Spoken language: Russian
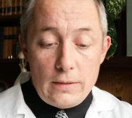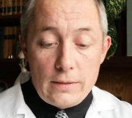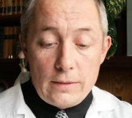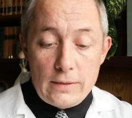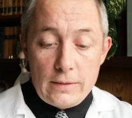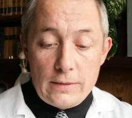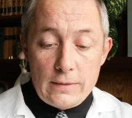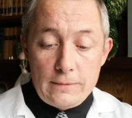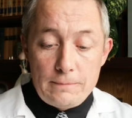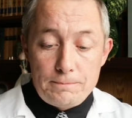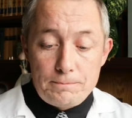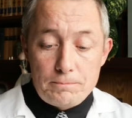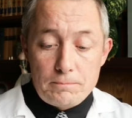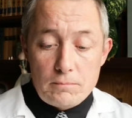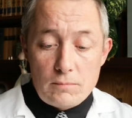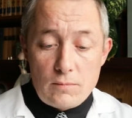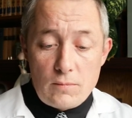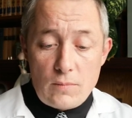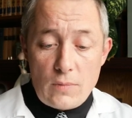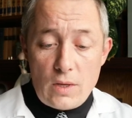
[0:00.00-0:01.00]
А,
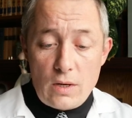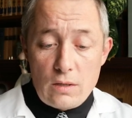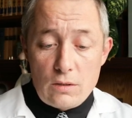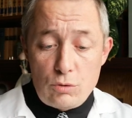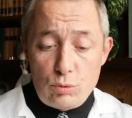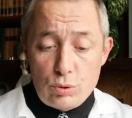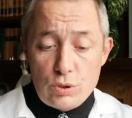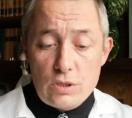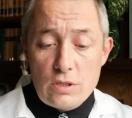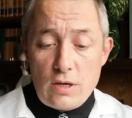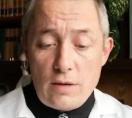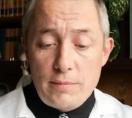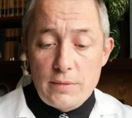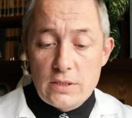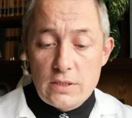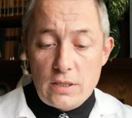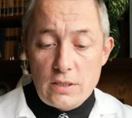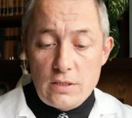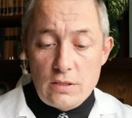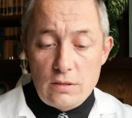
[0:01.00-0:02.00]
то же
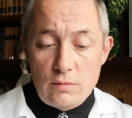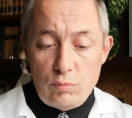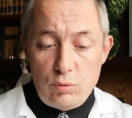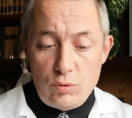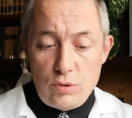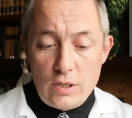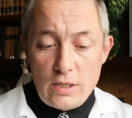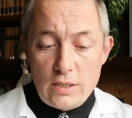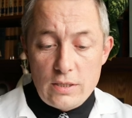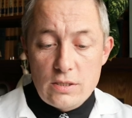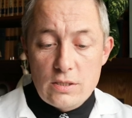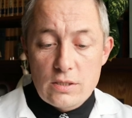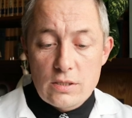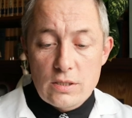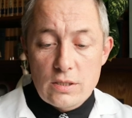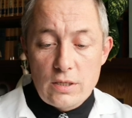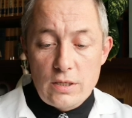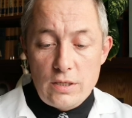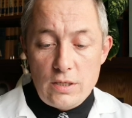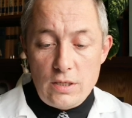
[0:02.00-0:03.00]
самое, кстати,
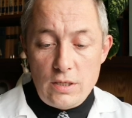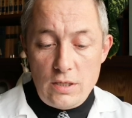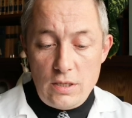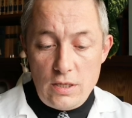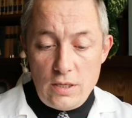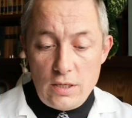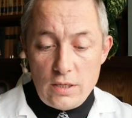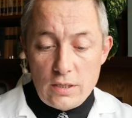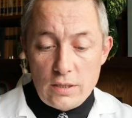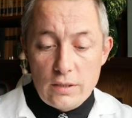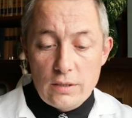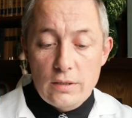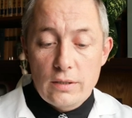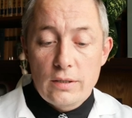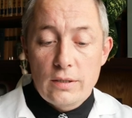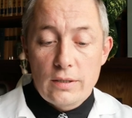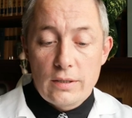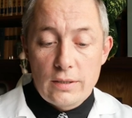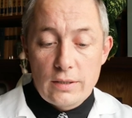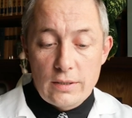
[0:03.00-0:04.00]
наблюдается и
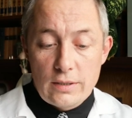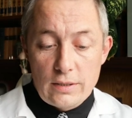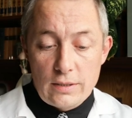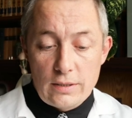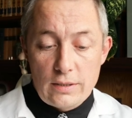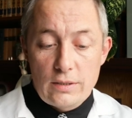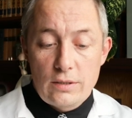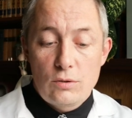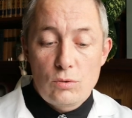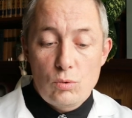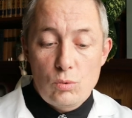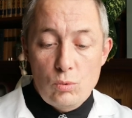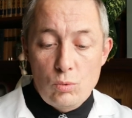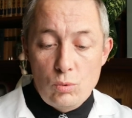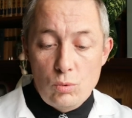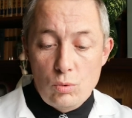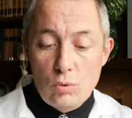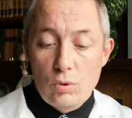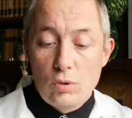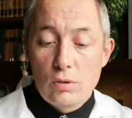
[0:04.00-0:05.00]
а,
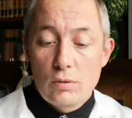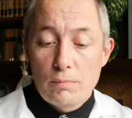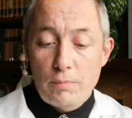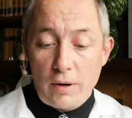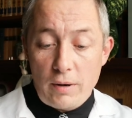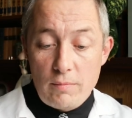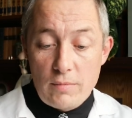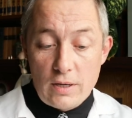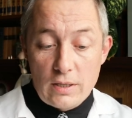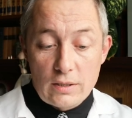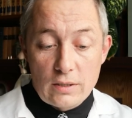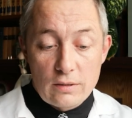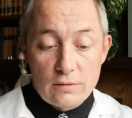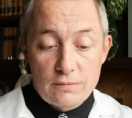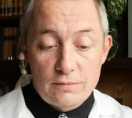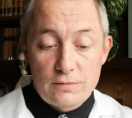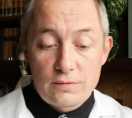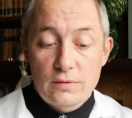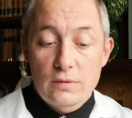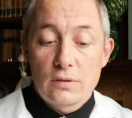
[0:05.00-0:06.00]
у
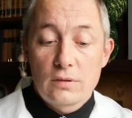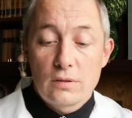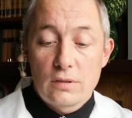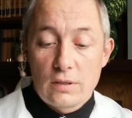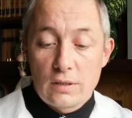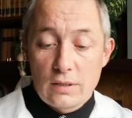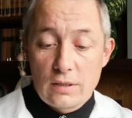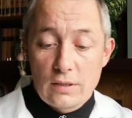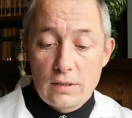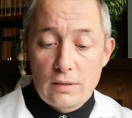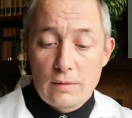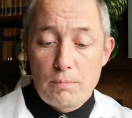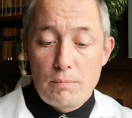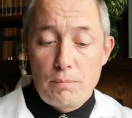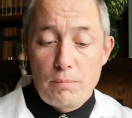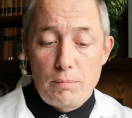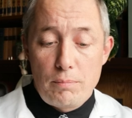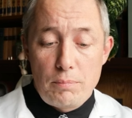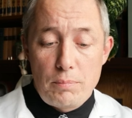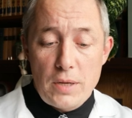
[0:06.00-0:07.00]
приматов.
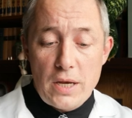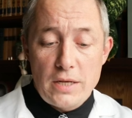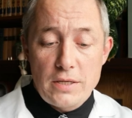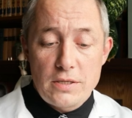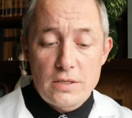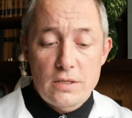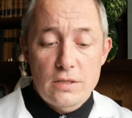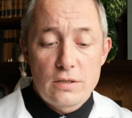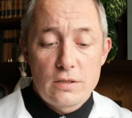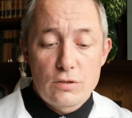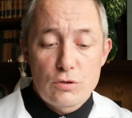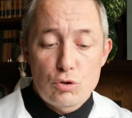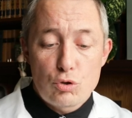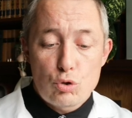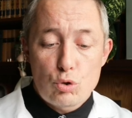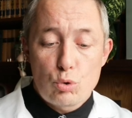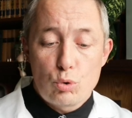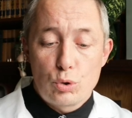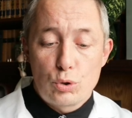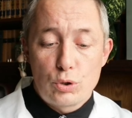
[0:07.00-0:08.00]
5
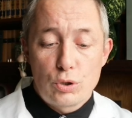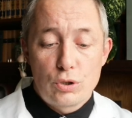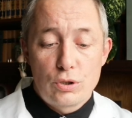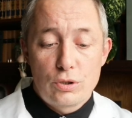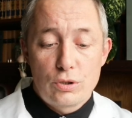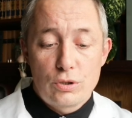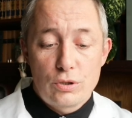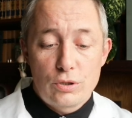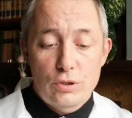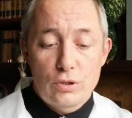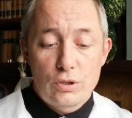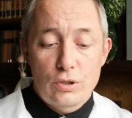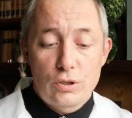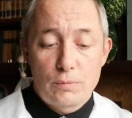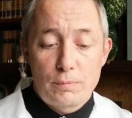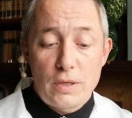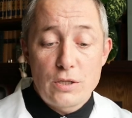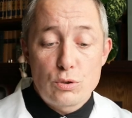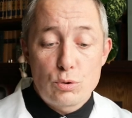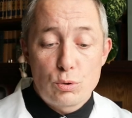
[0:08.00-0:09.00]

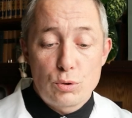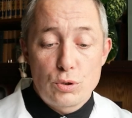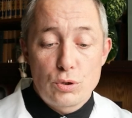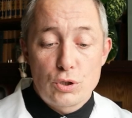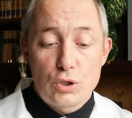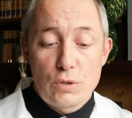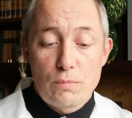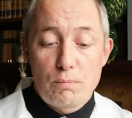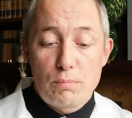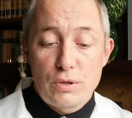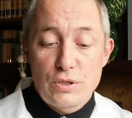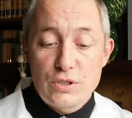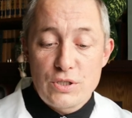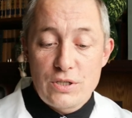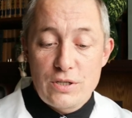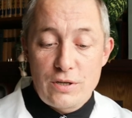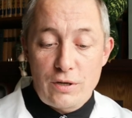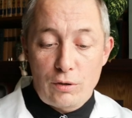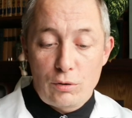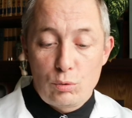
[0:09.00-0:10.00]
пять сотен
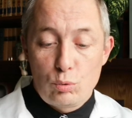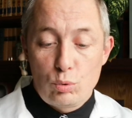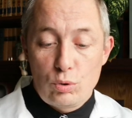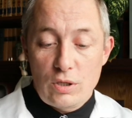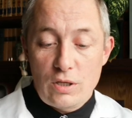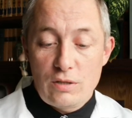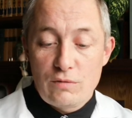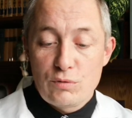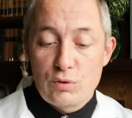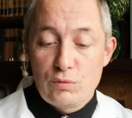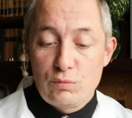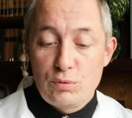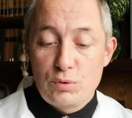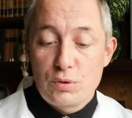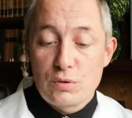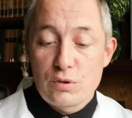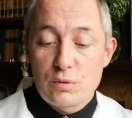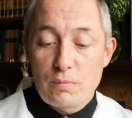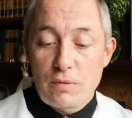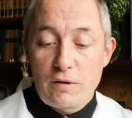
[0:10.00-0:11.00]
шимпанзе и орангутанов,
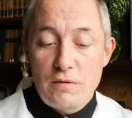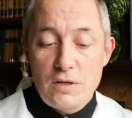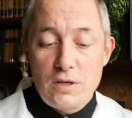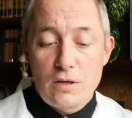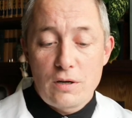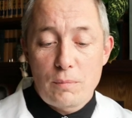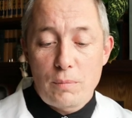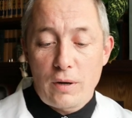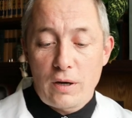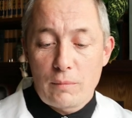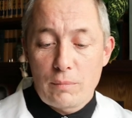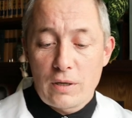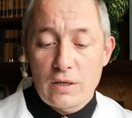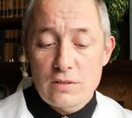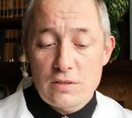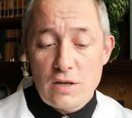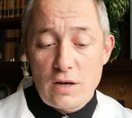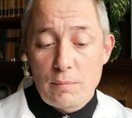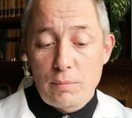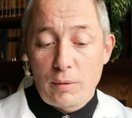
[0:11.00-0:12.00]
живущих в заповедниках,
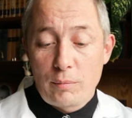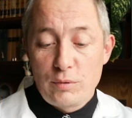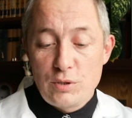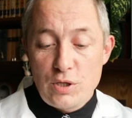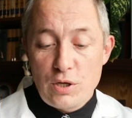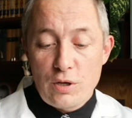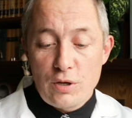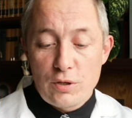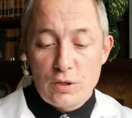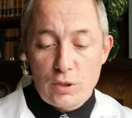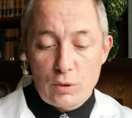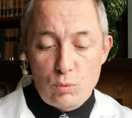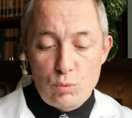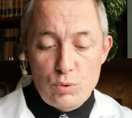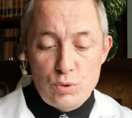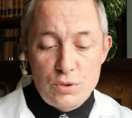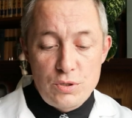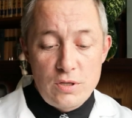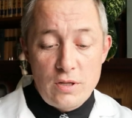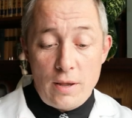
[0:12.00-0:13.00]
показали приблизительно
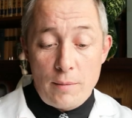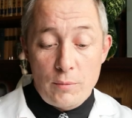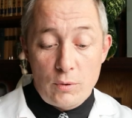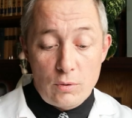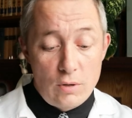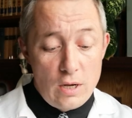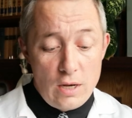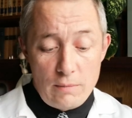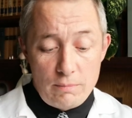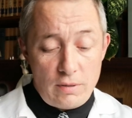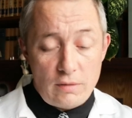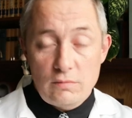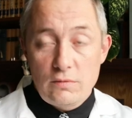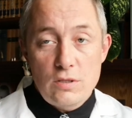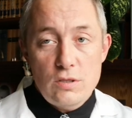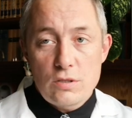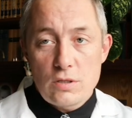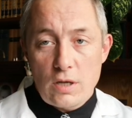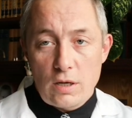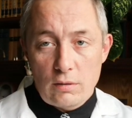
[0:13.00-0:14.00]
такую же динамику.
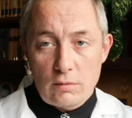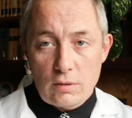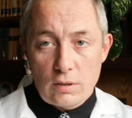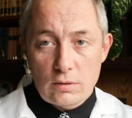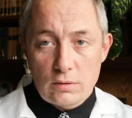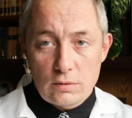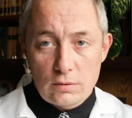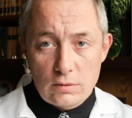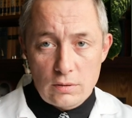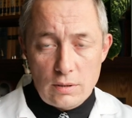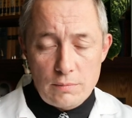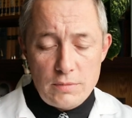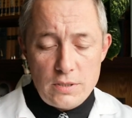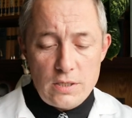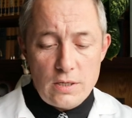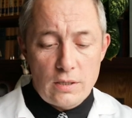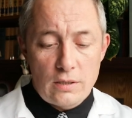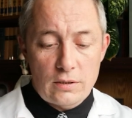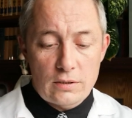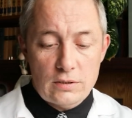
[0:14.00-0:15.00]
Правда, не знаю, как э,
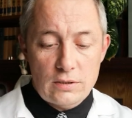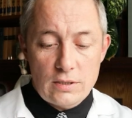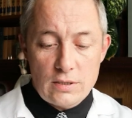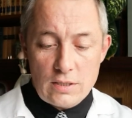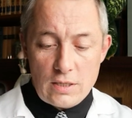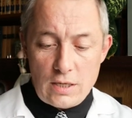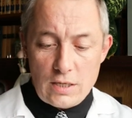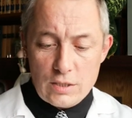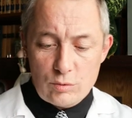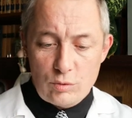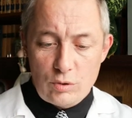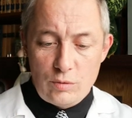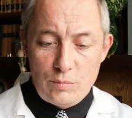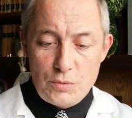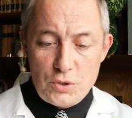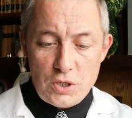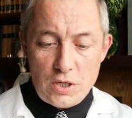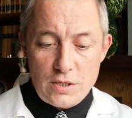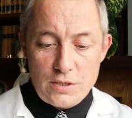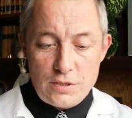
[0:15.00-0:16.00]
обезьяны рассказали о
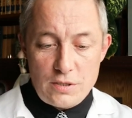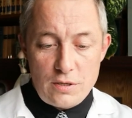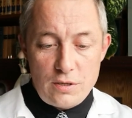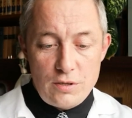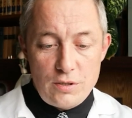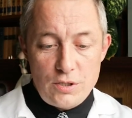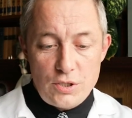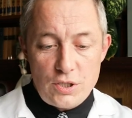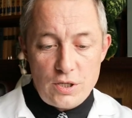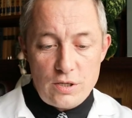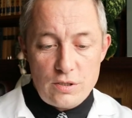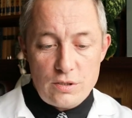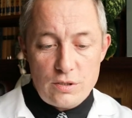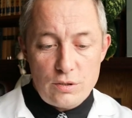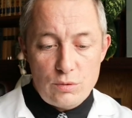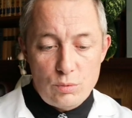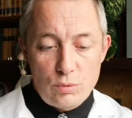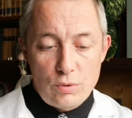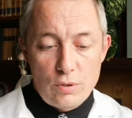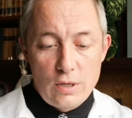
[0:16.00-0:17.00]
своем счастье или
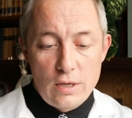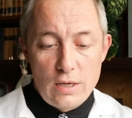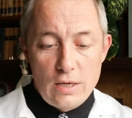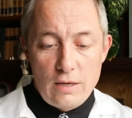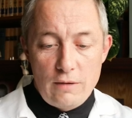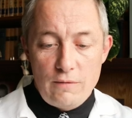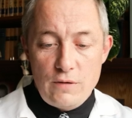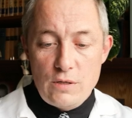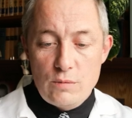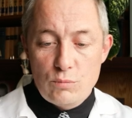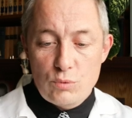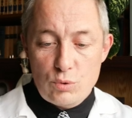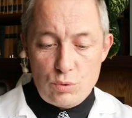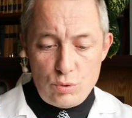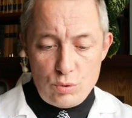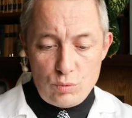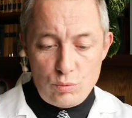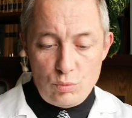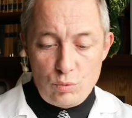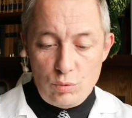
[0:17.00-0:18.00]
несчастье, но, видимо,
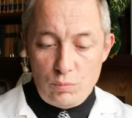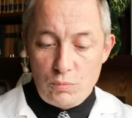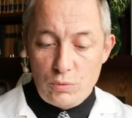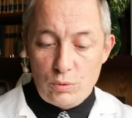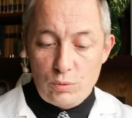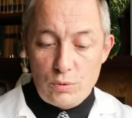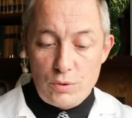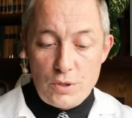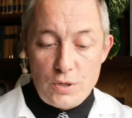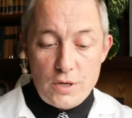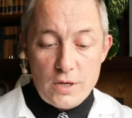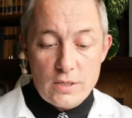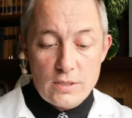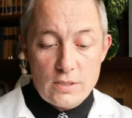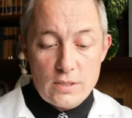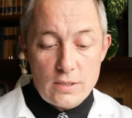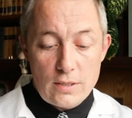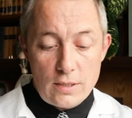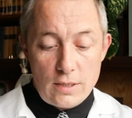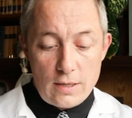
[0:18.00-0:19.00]
существуют методики
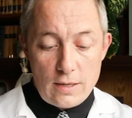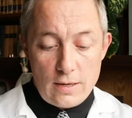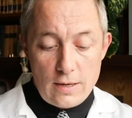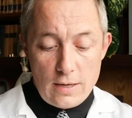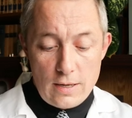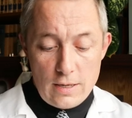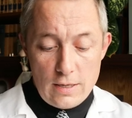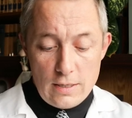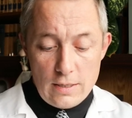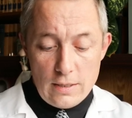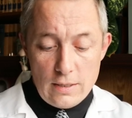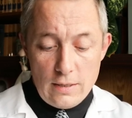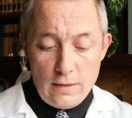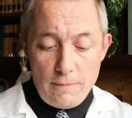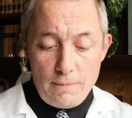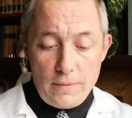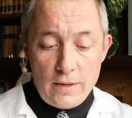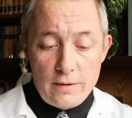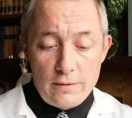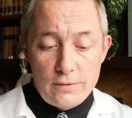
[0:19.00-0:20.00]
оценки.
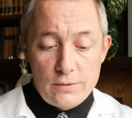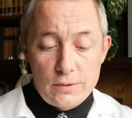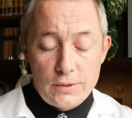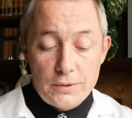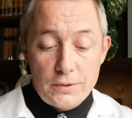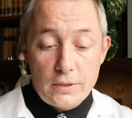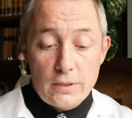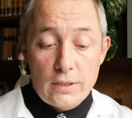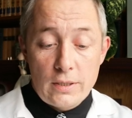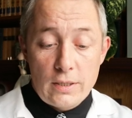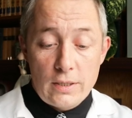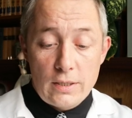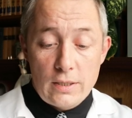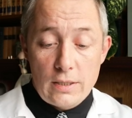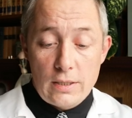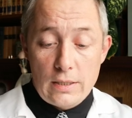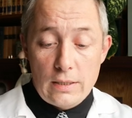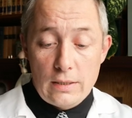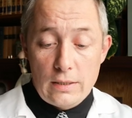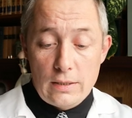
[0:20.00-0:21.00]
Вот.
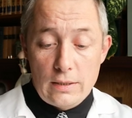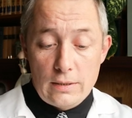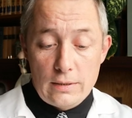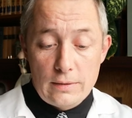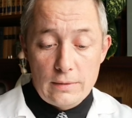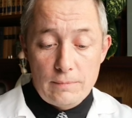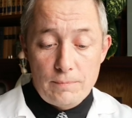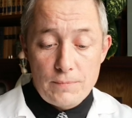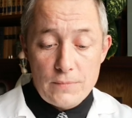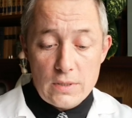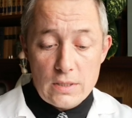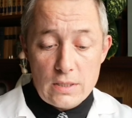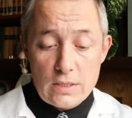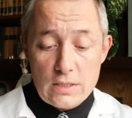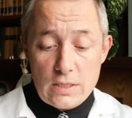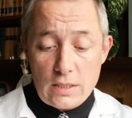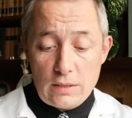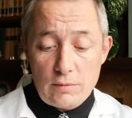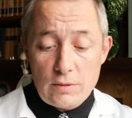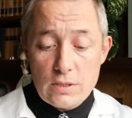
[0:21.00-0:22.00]

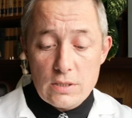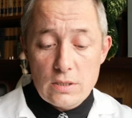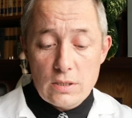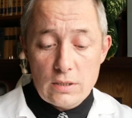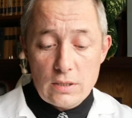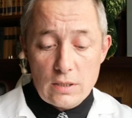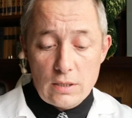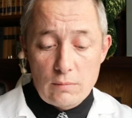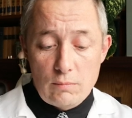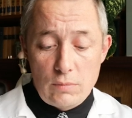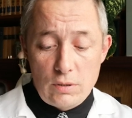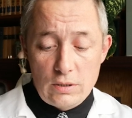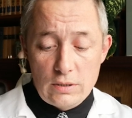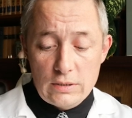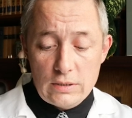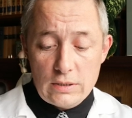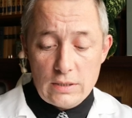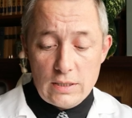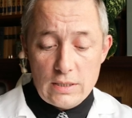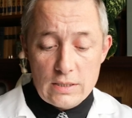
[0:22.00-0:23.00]
Соответственно, как
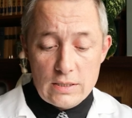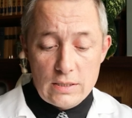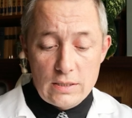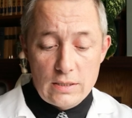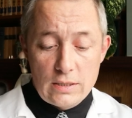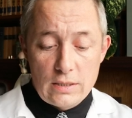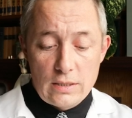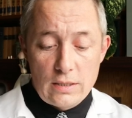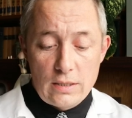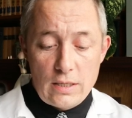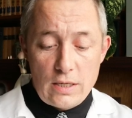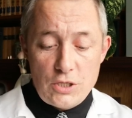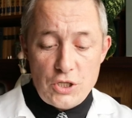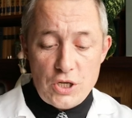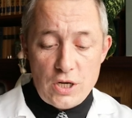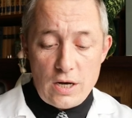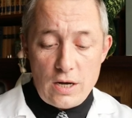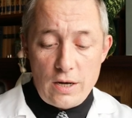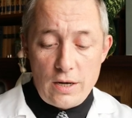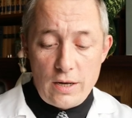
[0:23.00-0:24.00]
было сказано,
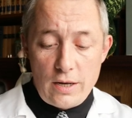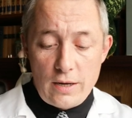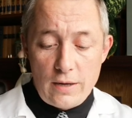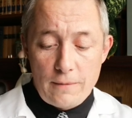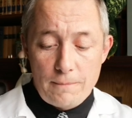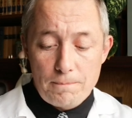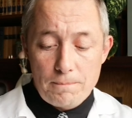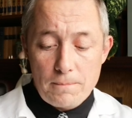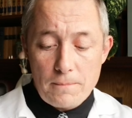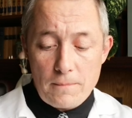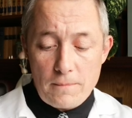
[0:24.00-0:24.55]
начальная